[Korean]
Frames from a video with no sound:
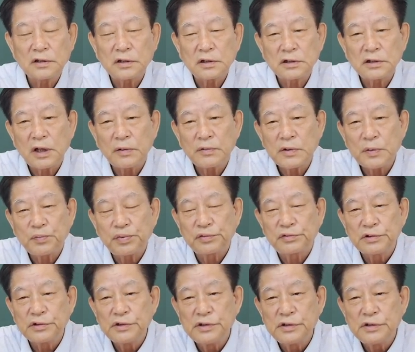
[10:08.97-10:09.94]
그 사람 이제
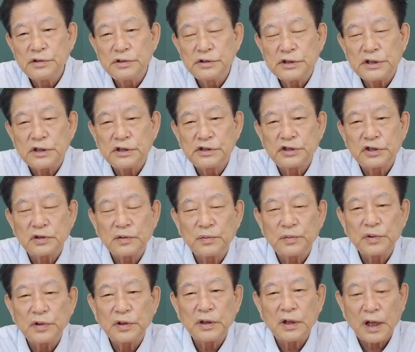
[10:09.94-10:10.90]
붓글씨를 쓰는
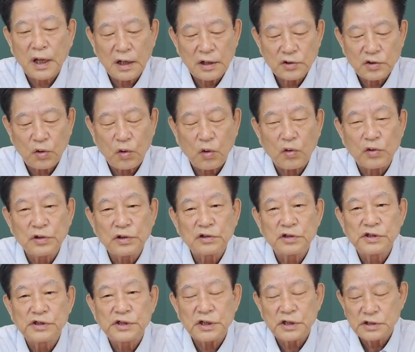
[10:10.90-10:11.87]
분인데 좋은
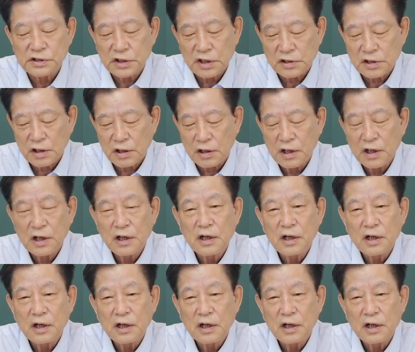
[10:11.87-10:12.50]
글씨를 써서